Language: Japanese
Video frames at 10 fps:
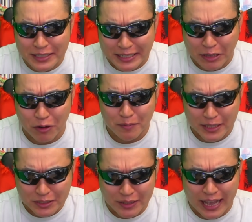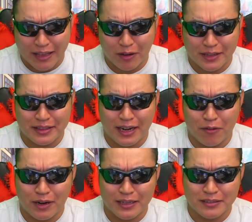んできておりますので、よかったら
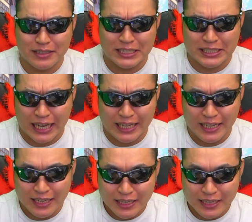ご覧ください。